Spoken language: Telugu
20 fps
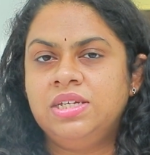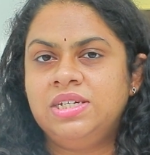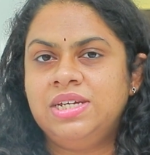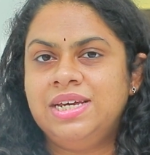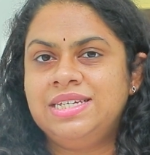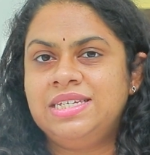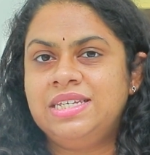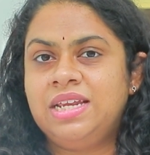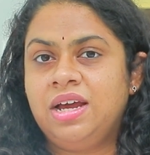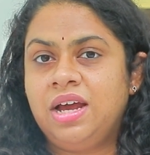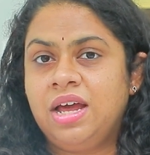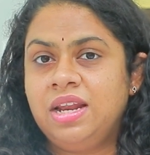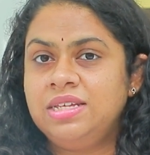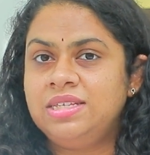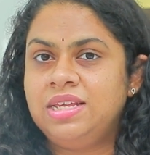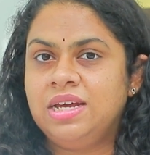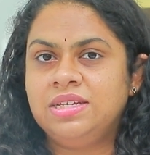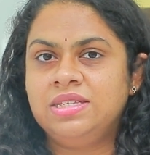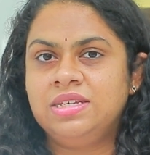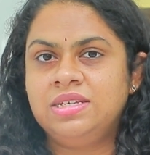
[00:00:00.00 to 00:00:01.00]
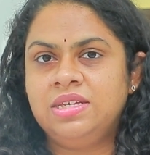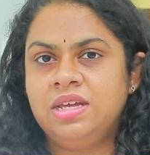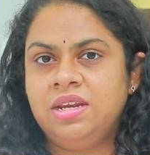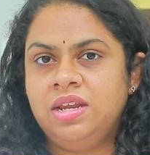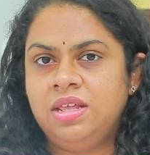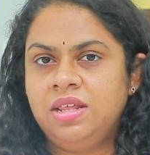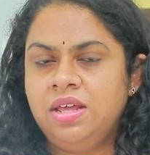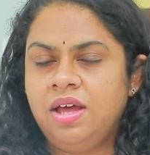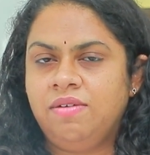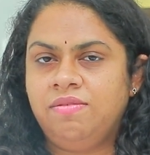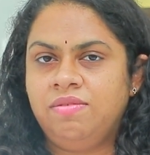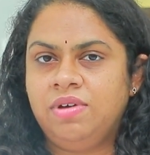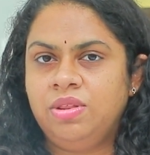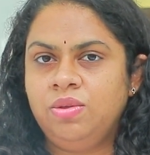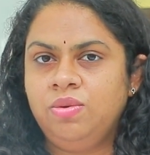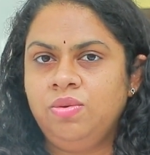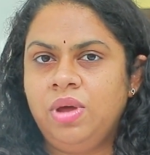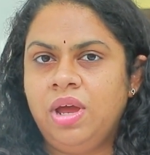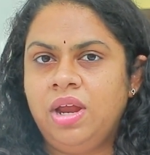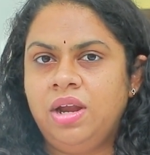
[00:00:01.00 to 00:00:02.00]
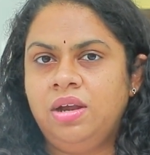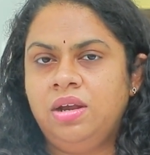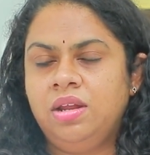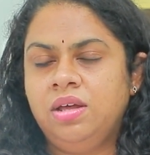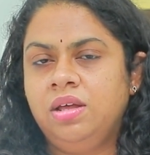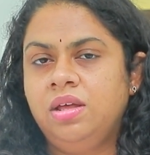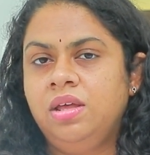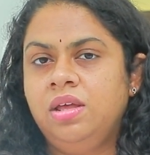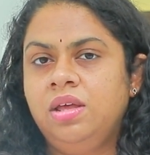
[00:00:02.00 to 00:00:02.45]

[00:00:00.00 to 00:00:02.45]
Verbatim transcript: చేసినా కానీ సక్సెస్ అనేది అవ్వదు అండ్